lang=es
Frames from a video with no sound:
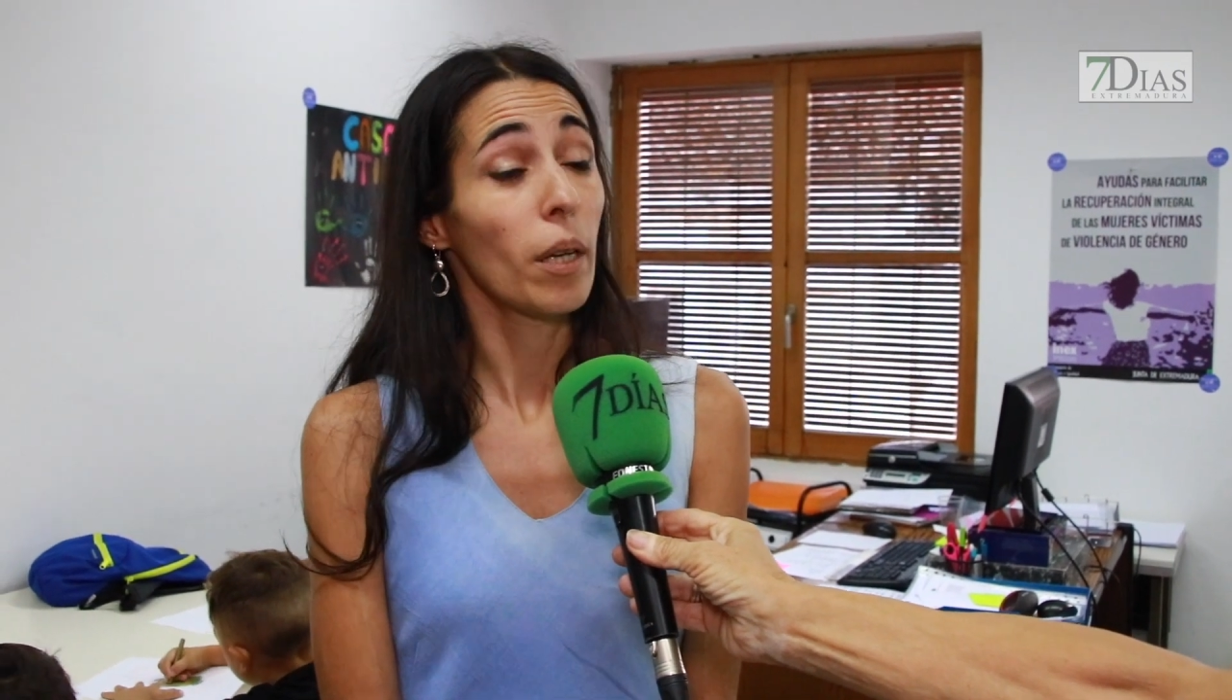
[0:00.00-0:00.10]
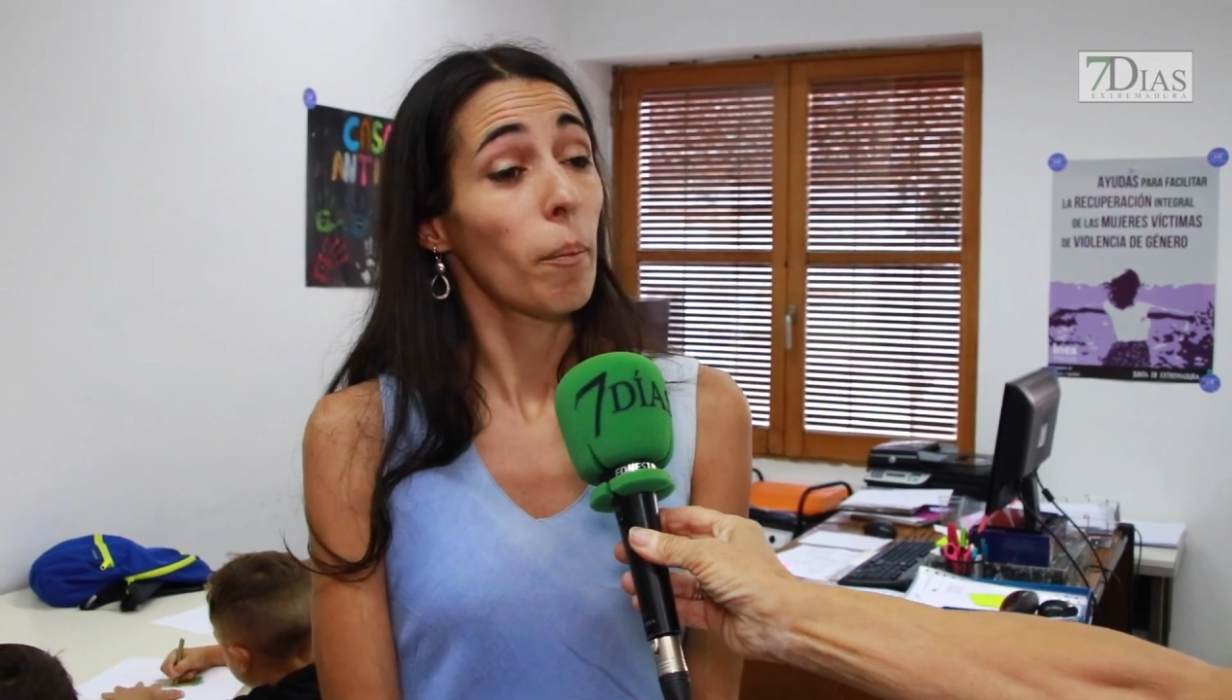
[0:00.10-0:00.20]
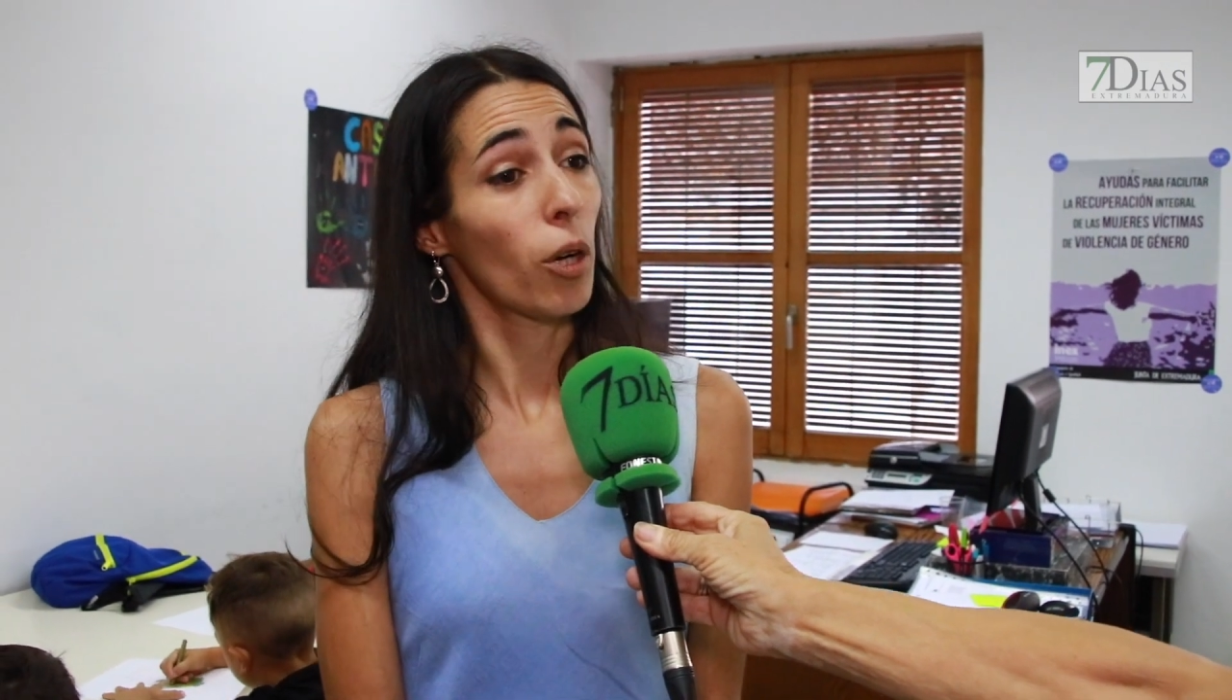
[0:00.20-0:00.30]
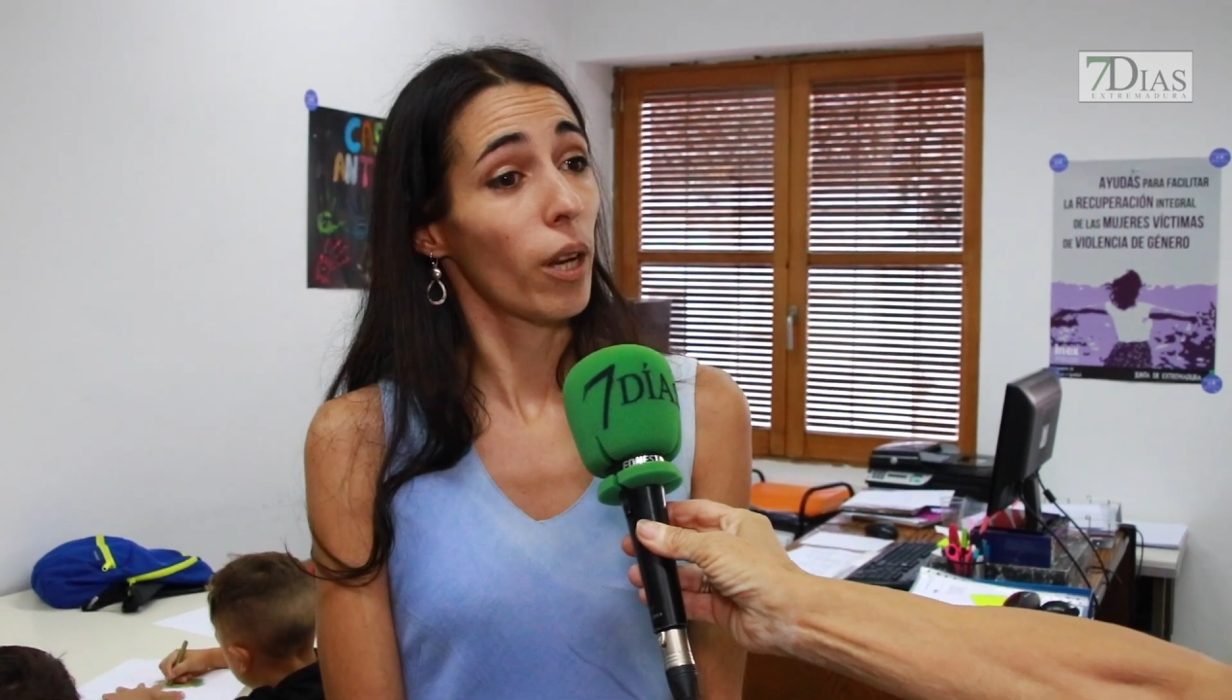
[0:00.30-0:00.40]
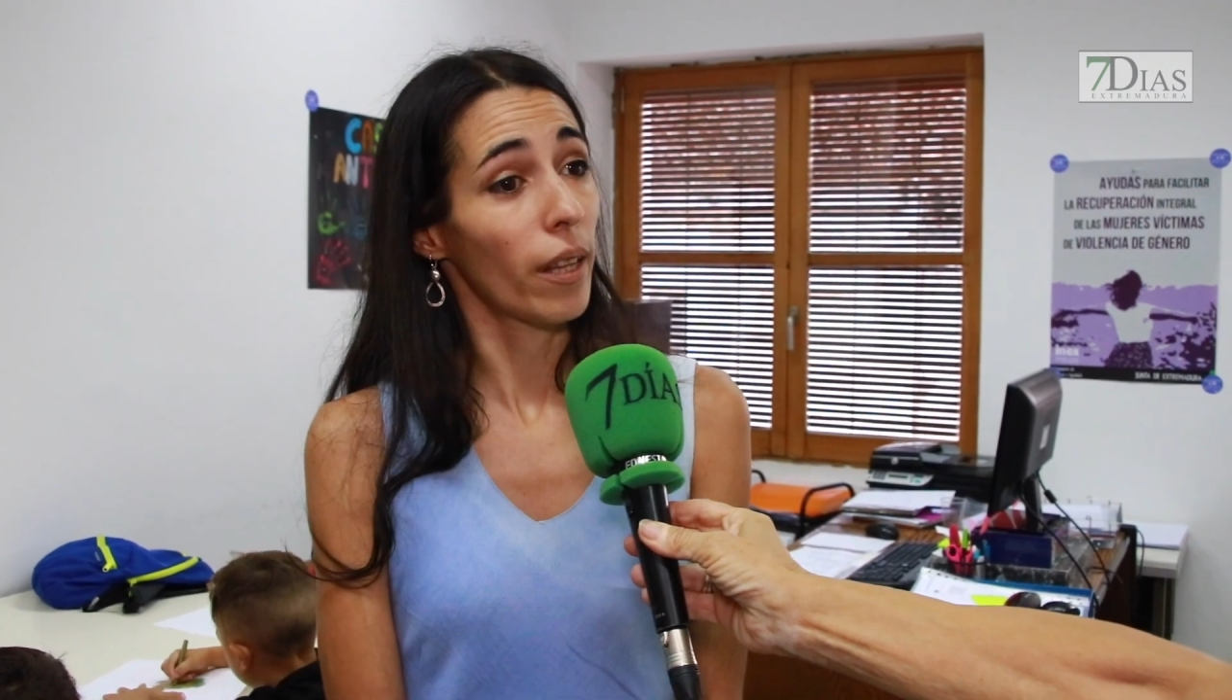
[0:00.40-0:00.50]

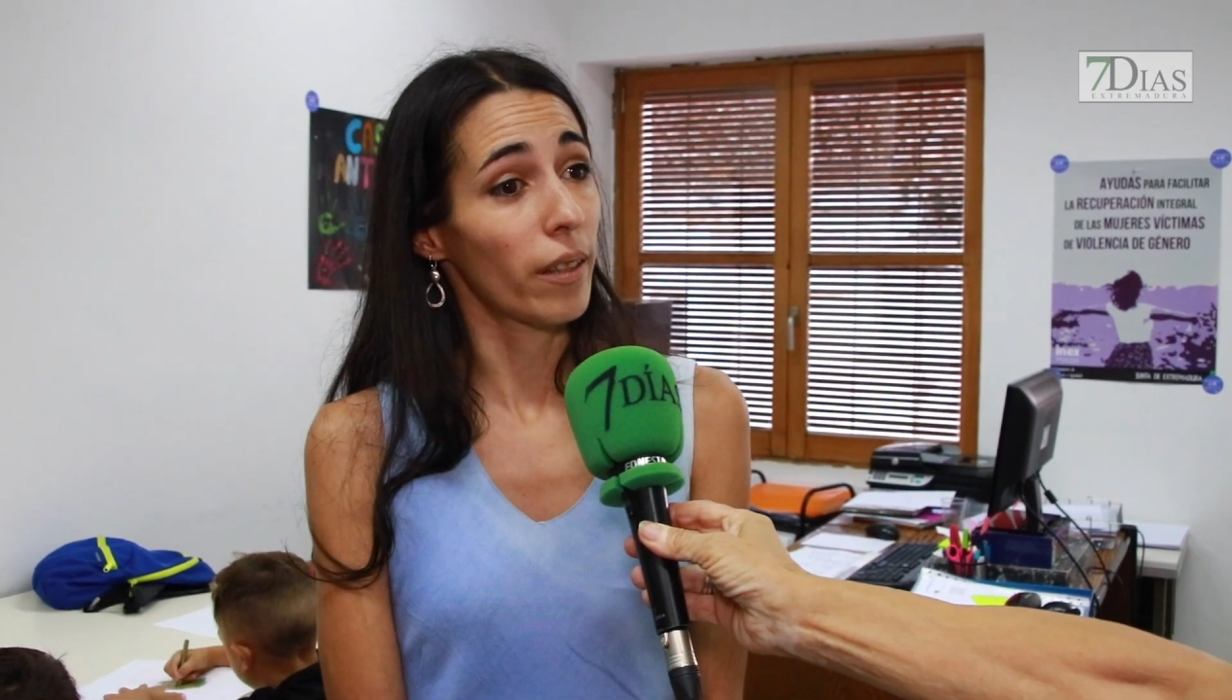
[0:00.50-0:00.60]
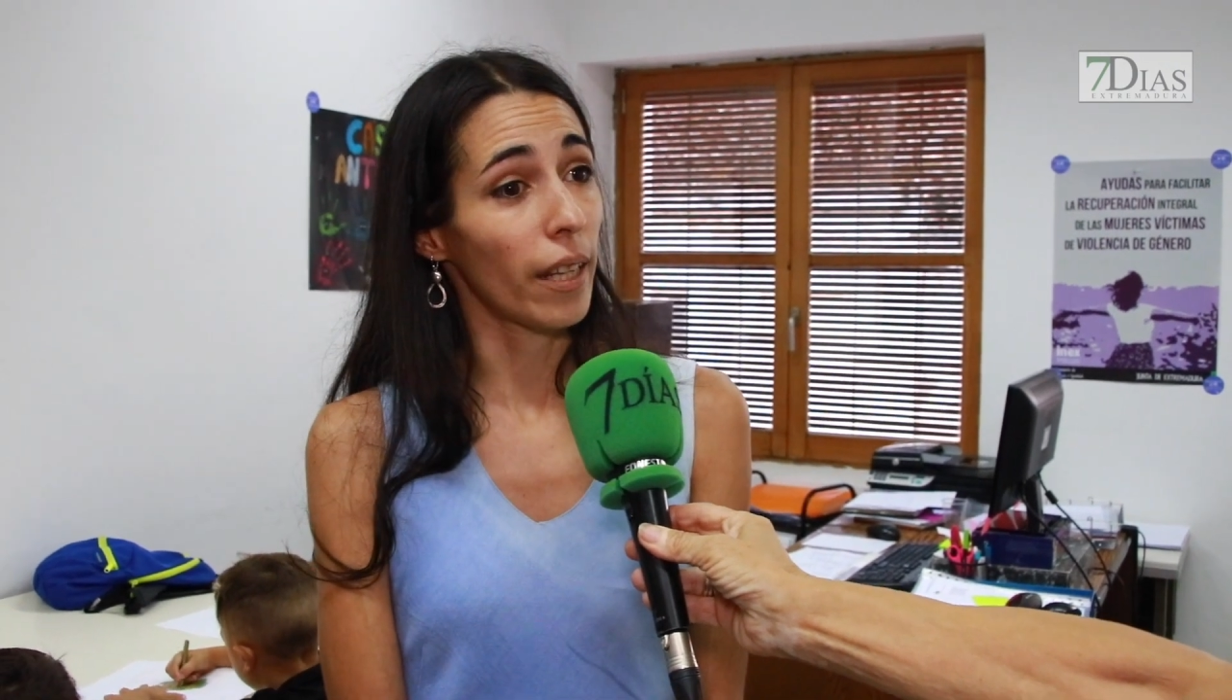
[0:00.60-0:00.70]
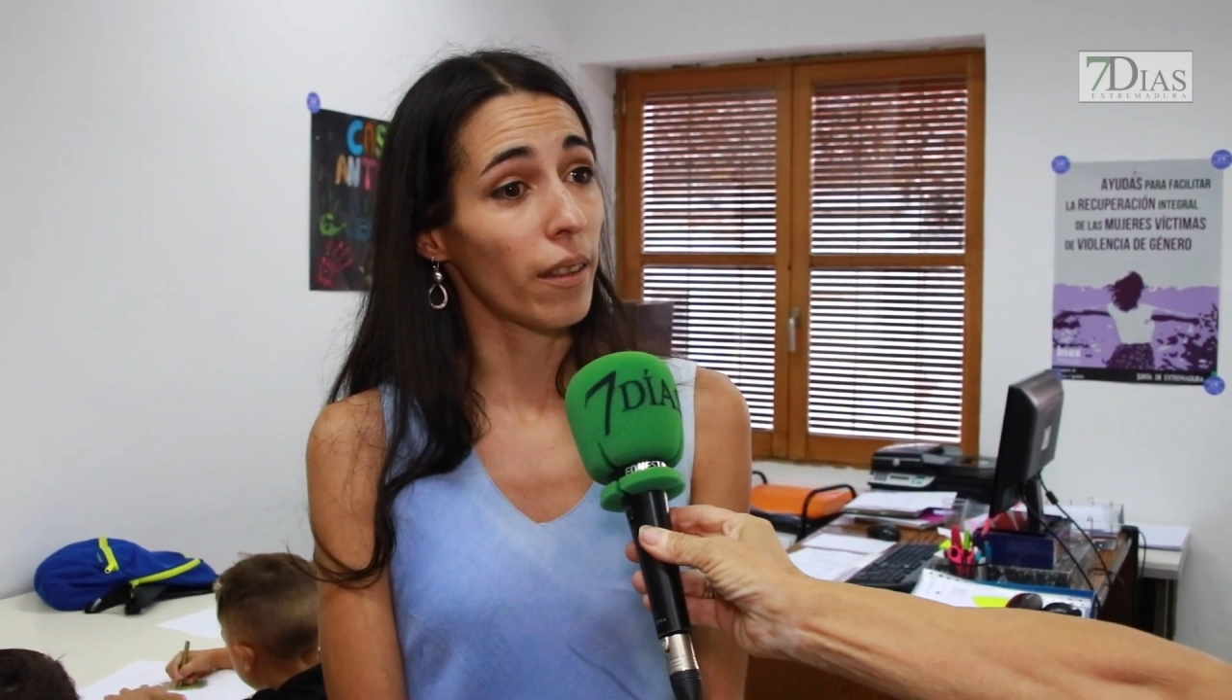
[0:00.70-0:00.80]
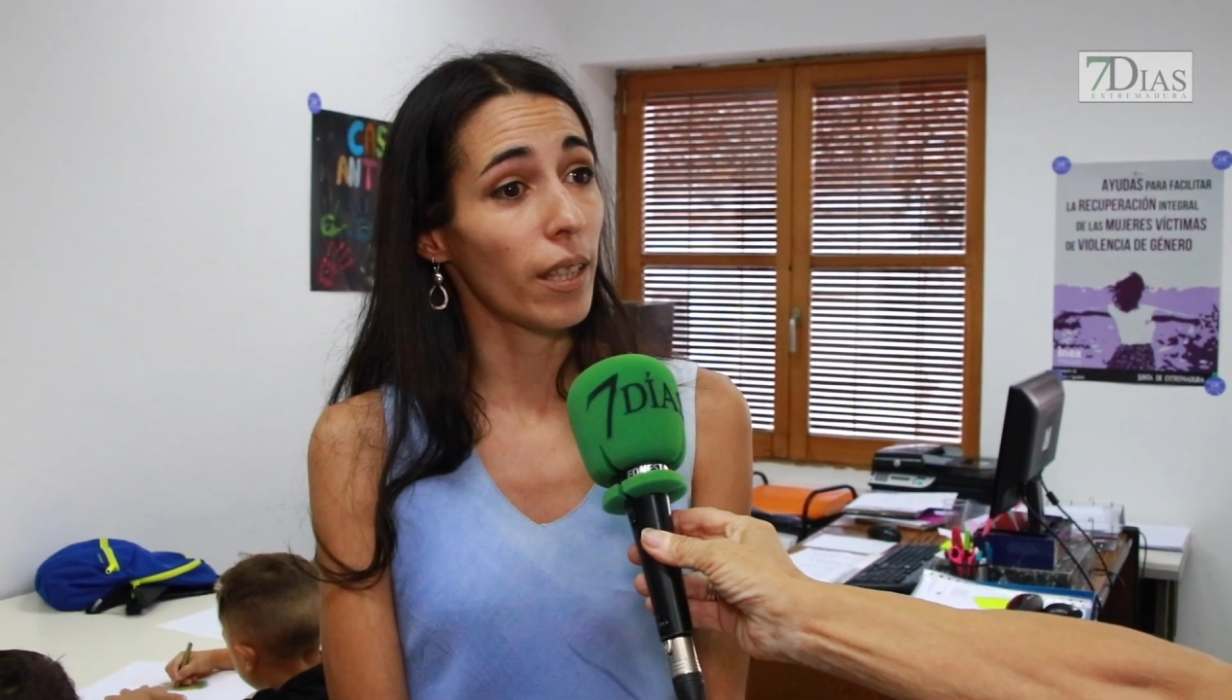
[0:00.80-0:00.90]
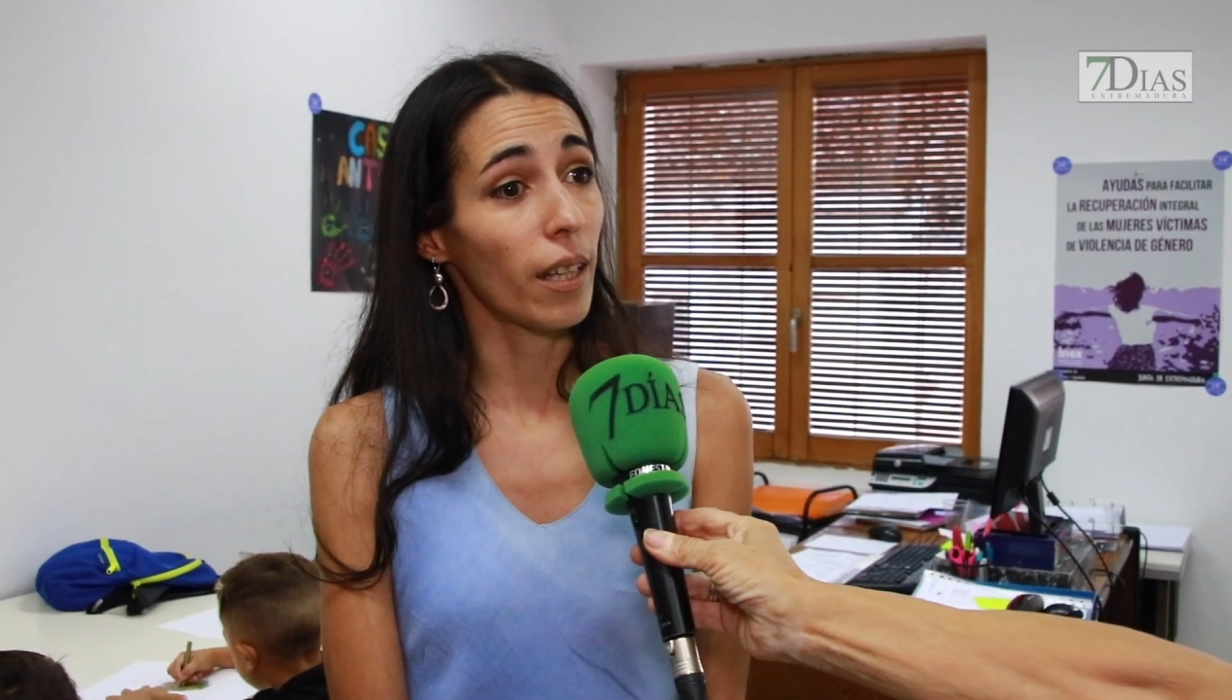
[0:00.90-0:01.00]
menores de
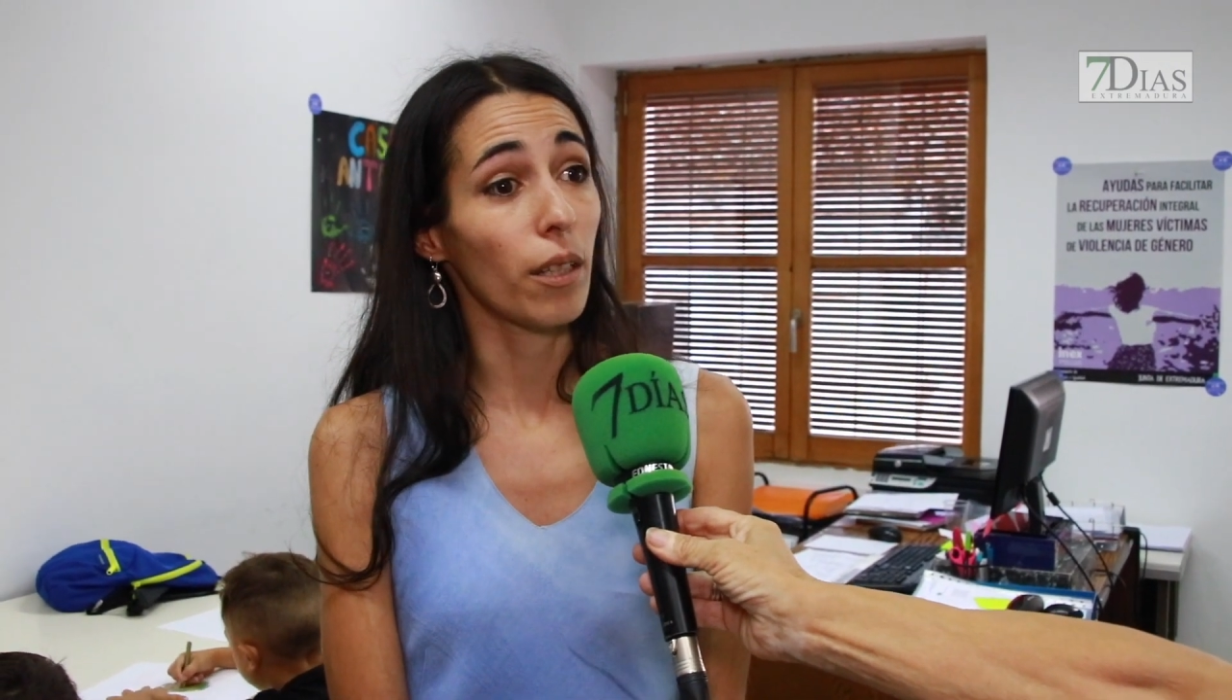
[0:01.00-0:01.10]
30,